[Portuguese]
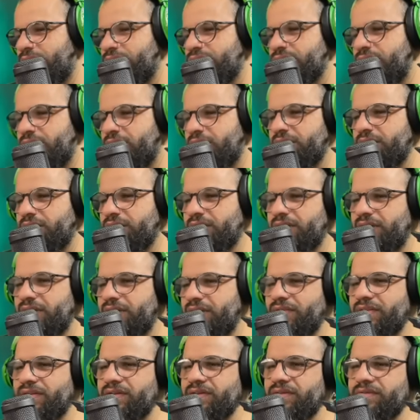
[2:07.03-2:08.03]
jogador que
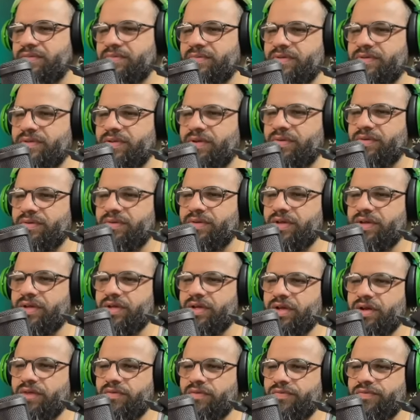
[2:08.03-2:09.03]
tava na transmissão,
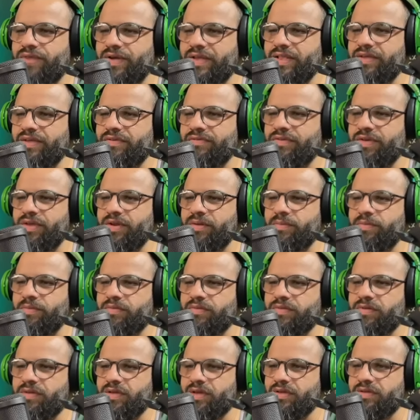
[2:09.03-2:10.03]
eu vou ficar devendo pra
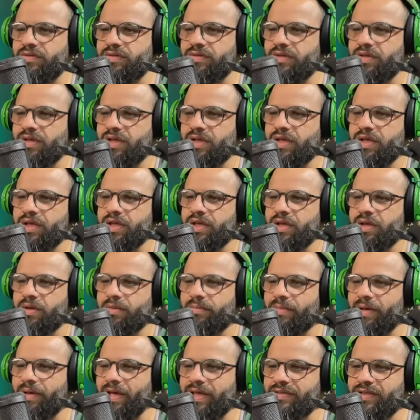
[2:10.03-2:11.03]
vocês.
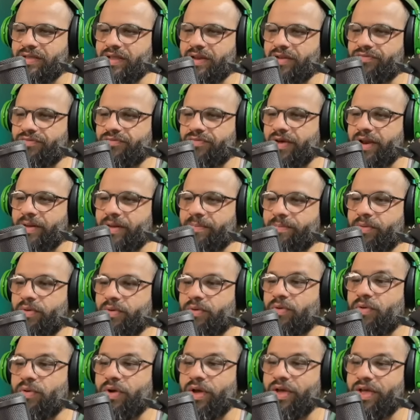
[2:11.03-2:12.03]
Mas ele fala,
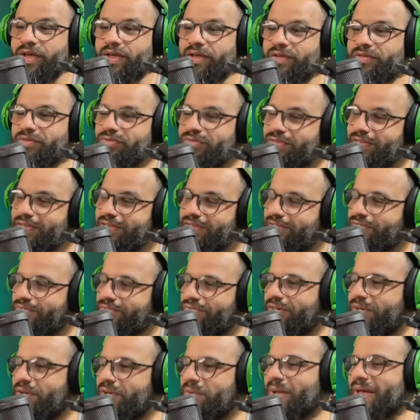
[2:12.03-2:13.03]
pô, eu não sei se
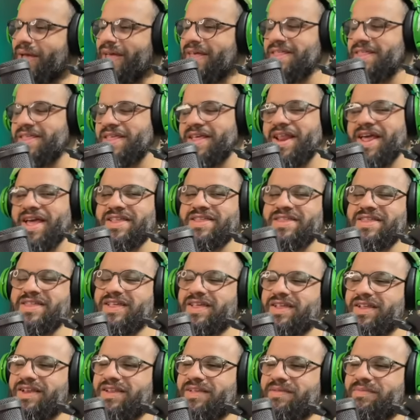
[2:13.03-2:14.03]
foi uma
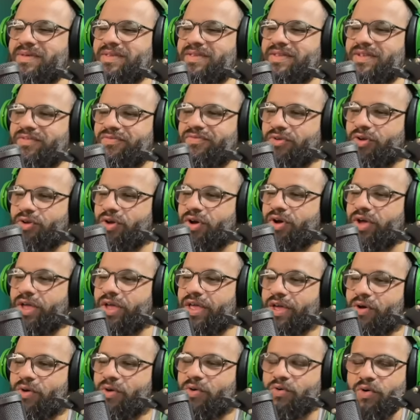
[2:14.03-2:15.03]
indiretinha ali, mas ele falou, ó,
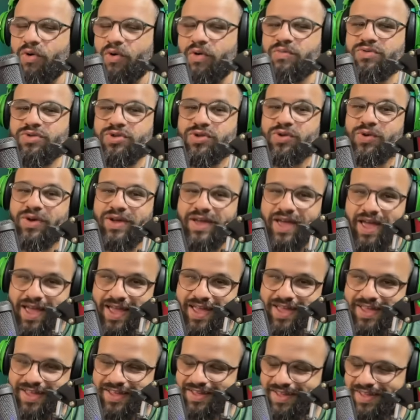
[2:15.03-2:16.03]
eu como
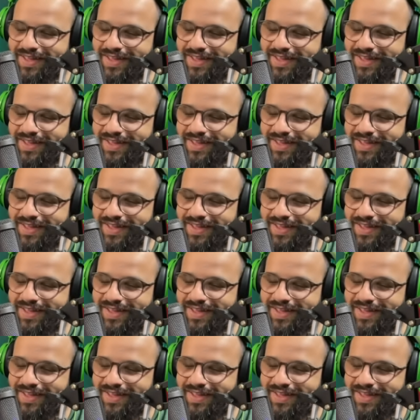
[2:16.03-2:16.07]
joguei,